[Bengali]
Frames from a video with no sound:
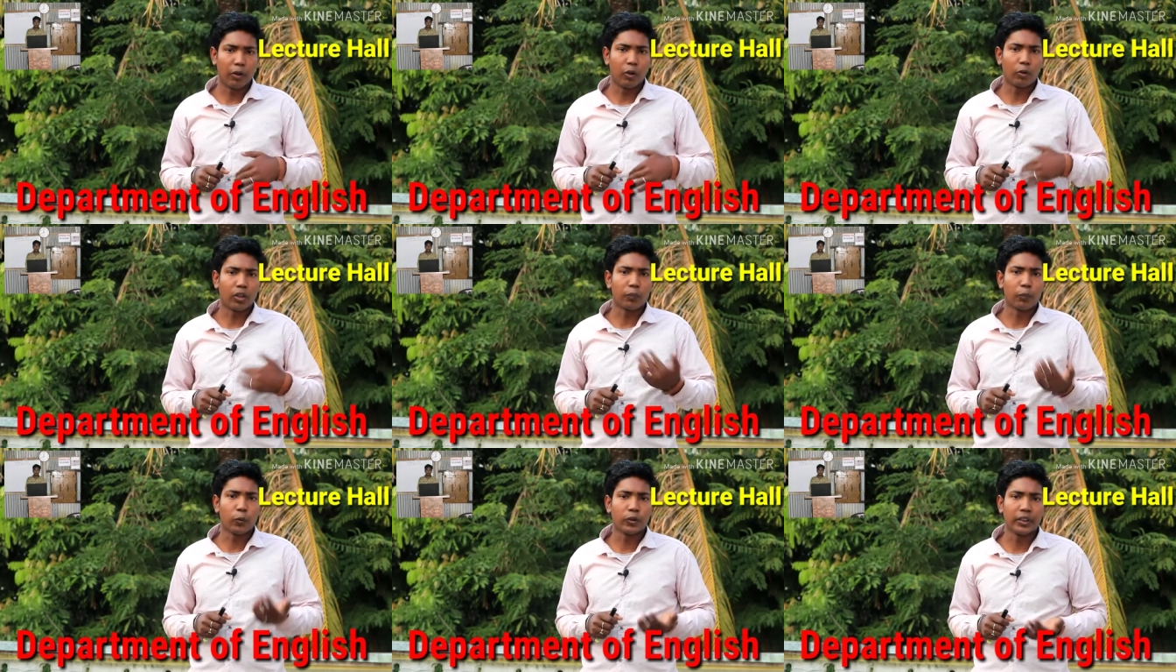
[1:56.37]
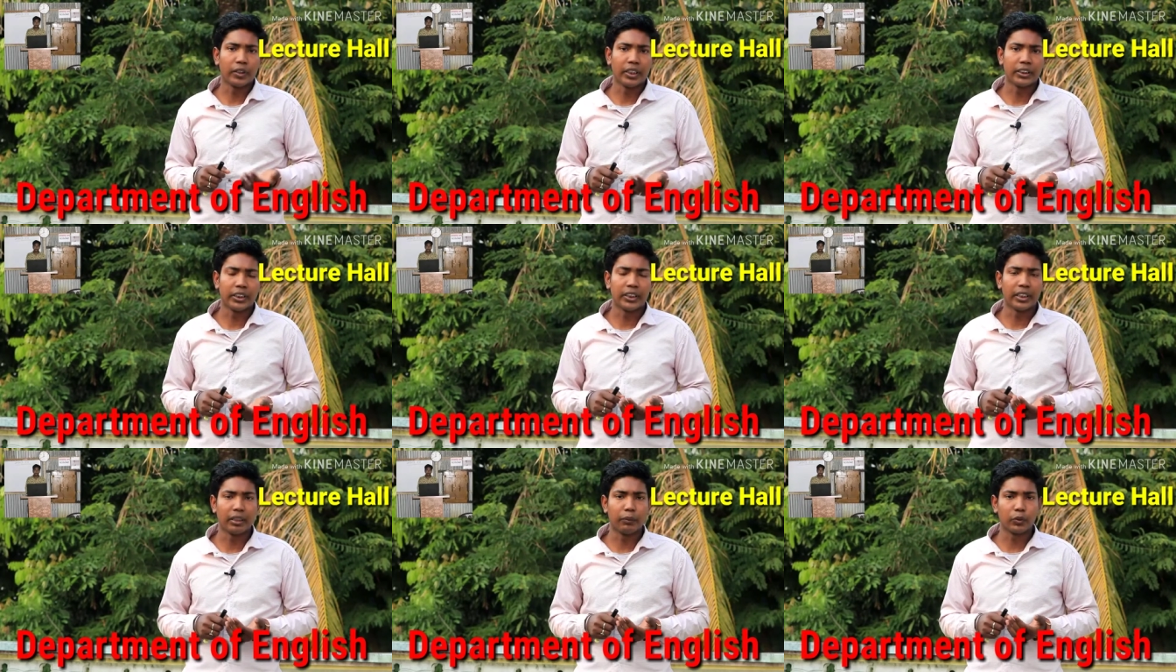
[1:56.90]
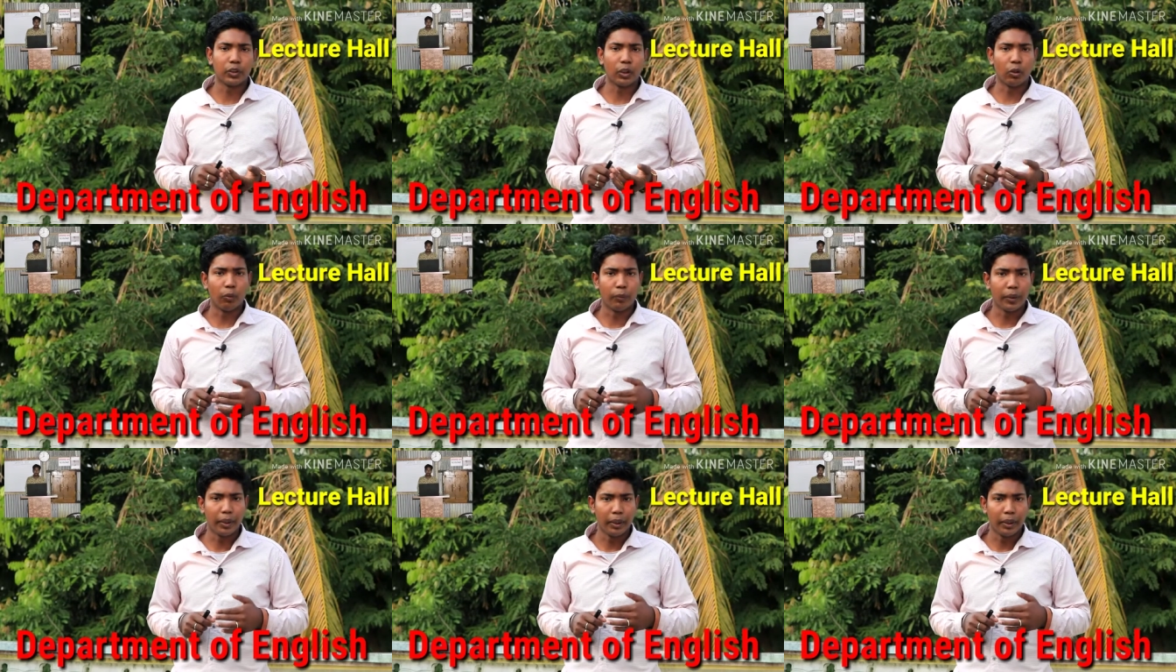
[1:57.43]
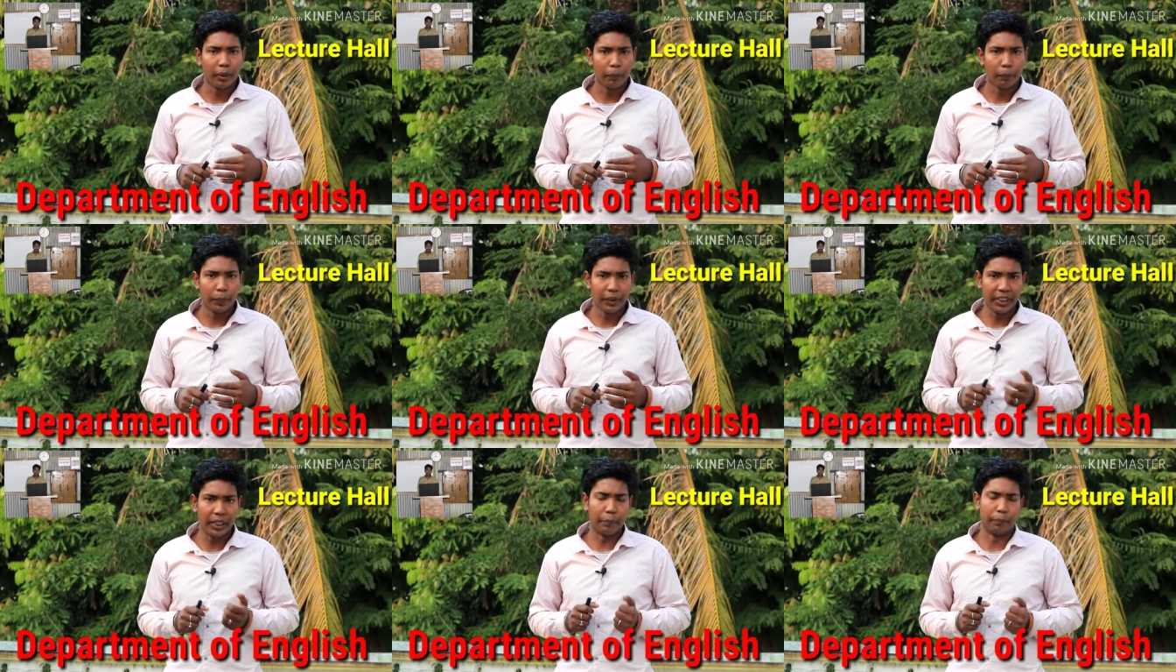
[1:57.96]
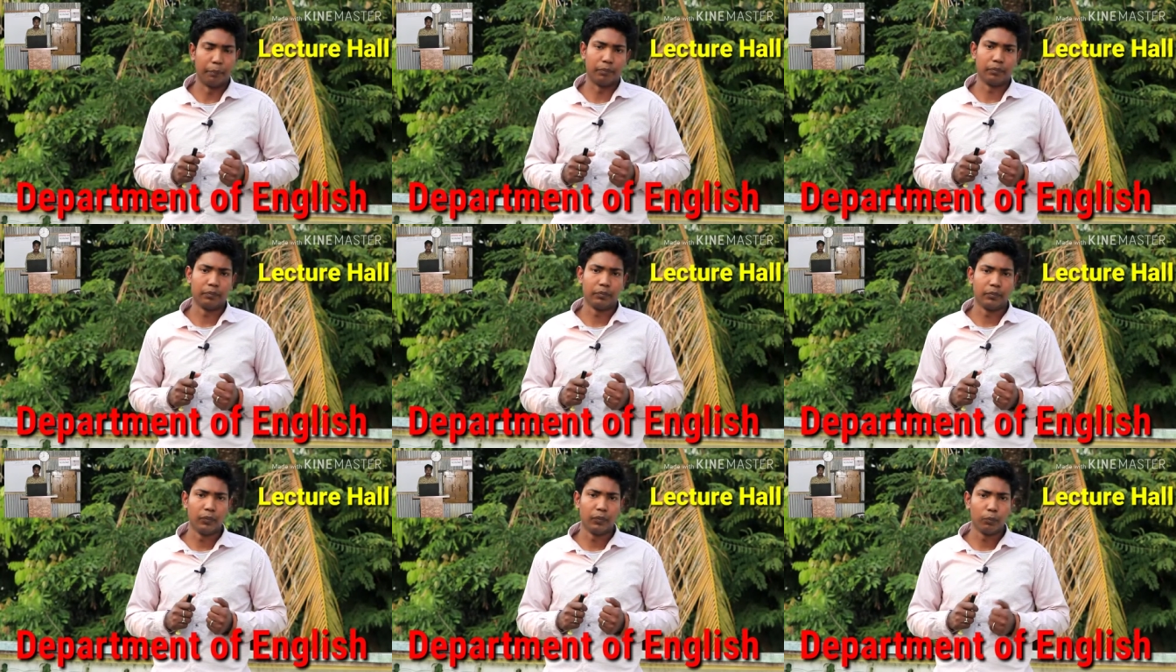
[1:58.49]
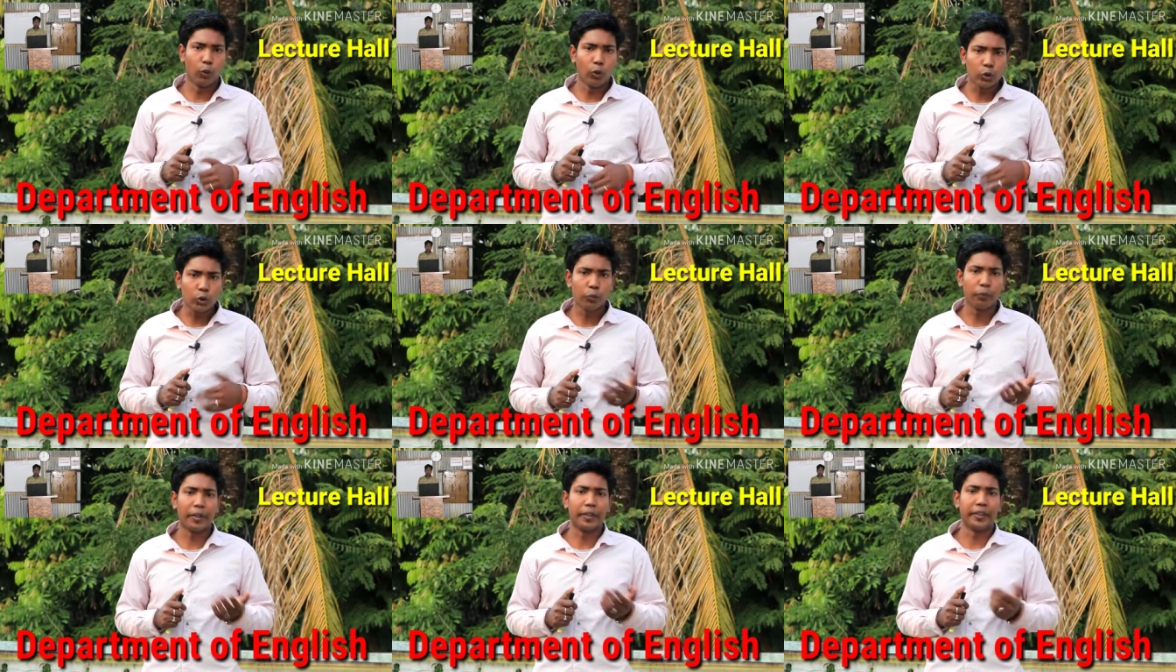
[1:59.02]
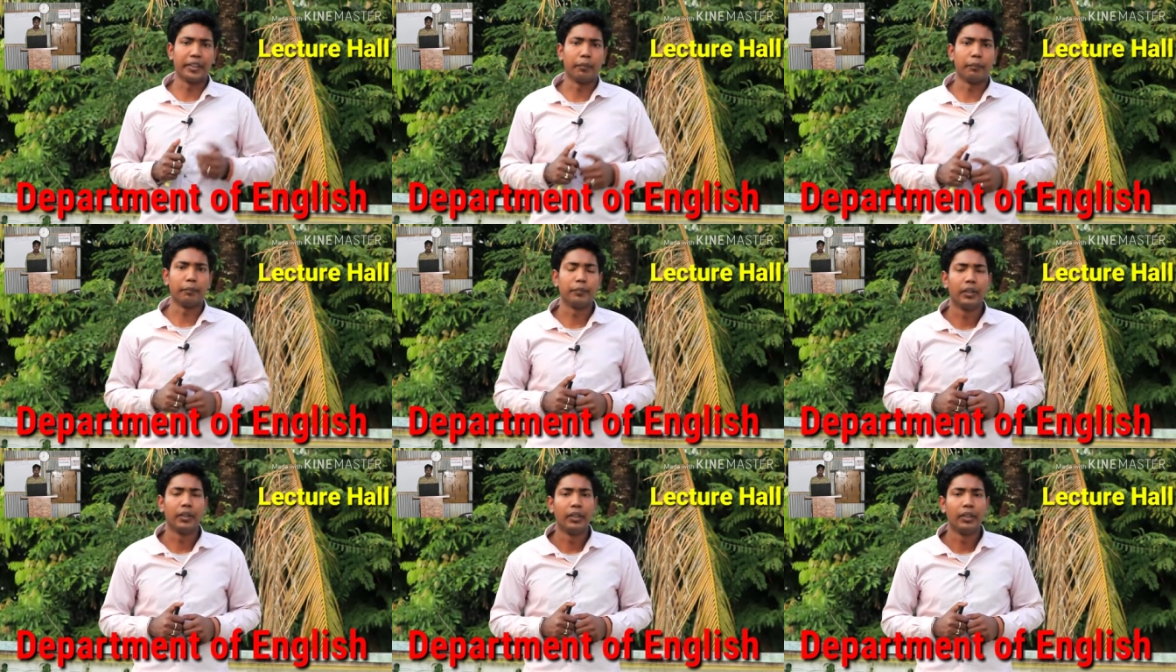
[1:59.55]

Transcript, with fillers: বারোটার পর থেকে সেটাকে বোঝানো হবে পিএম পোস্ট মেরিডিয়াম